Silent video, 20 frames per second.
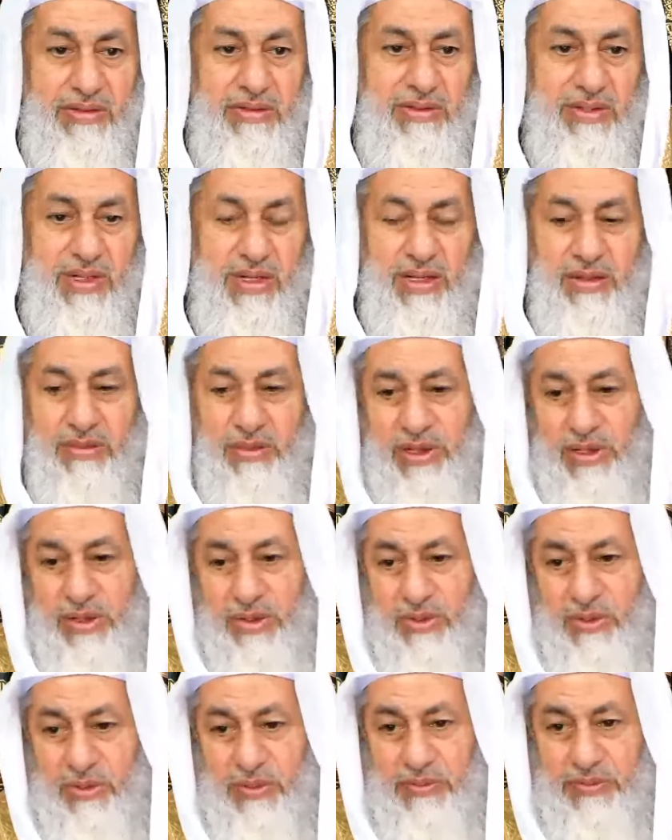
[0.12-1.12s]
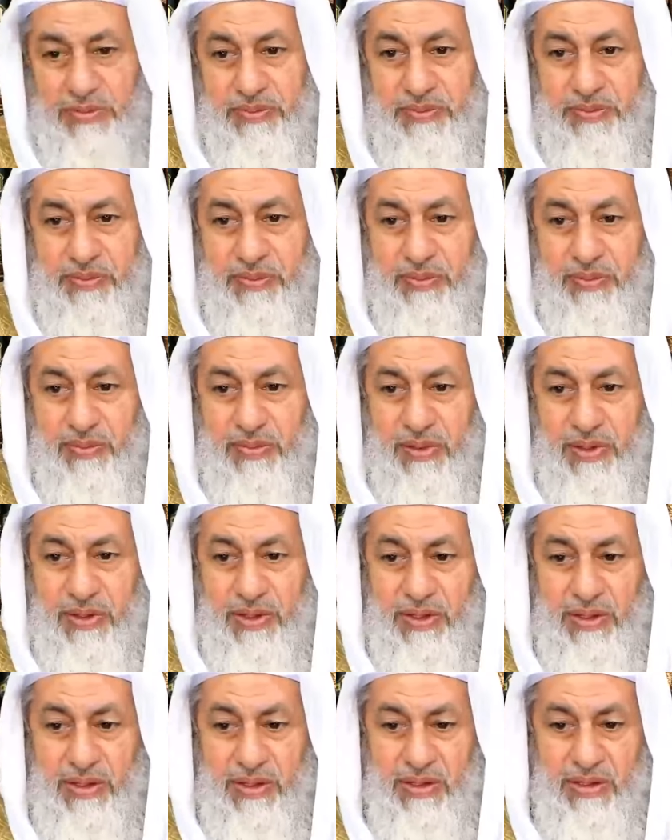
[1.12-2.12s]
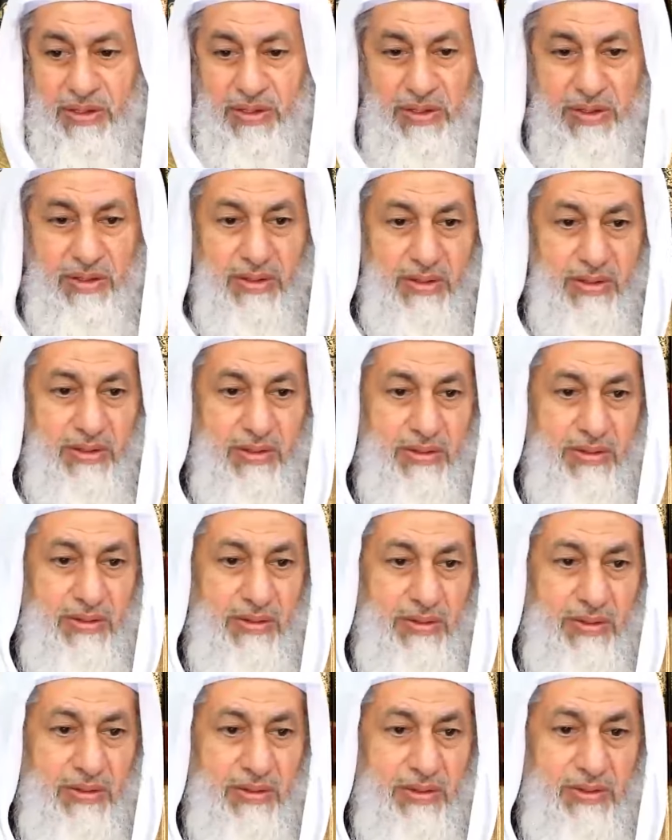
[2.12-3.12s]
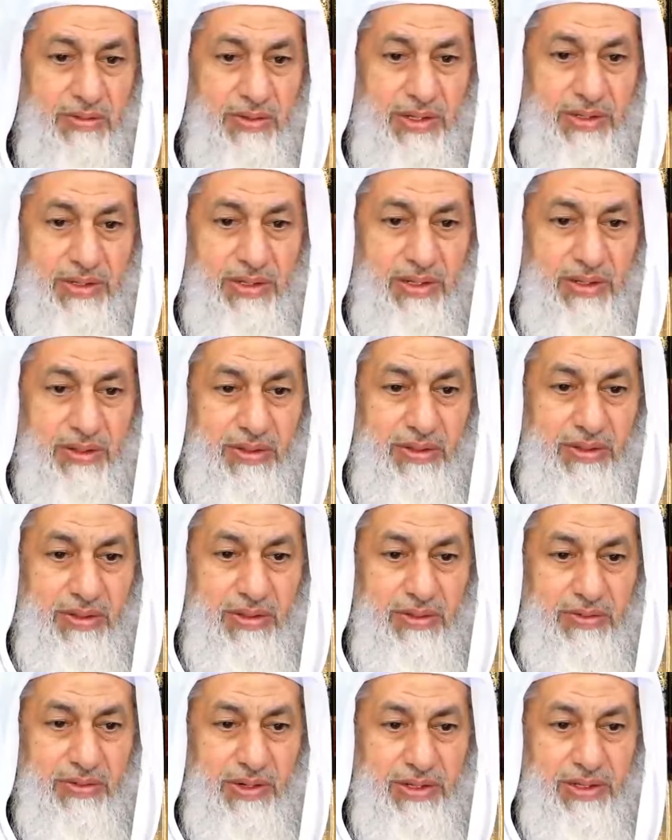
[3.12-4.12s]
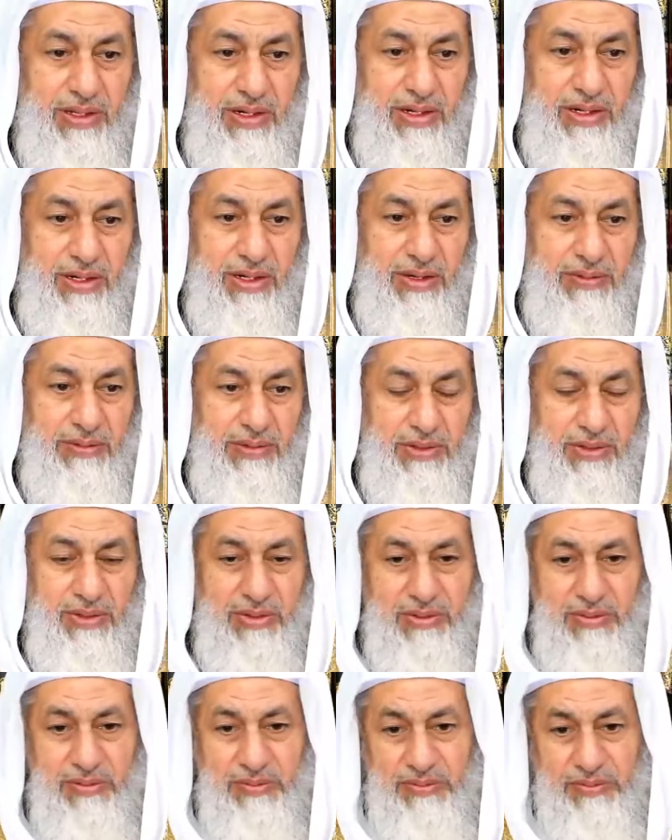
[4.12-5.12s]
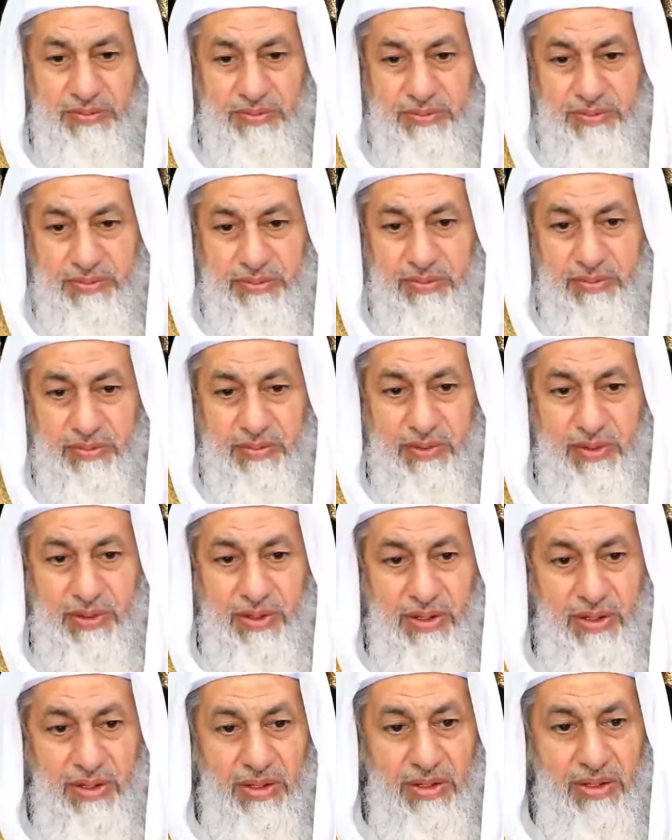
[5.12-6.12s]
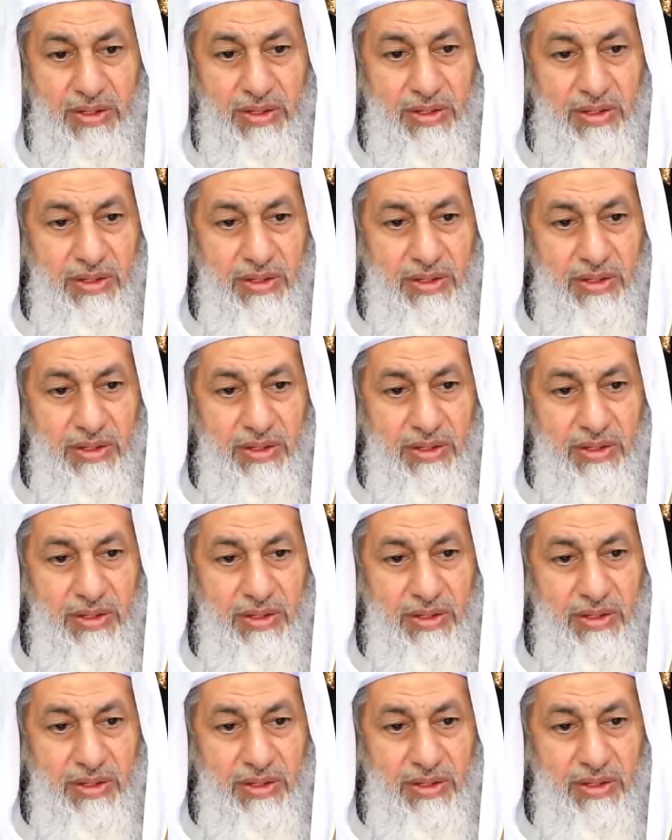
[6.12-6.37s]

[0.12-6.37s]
السلام عليكم وعليكم السلام ورحمه الله وبركاته تفضل تفضل الله يحفظك بعد اذن حضرتك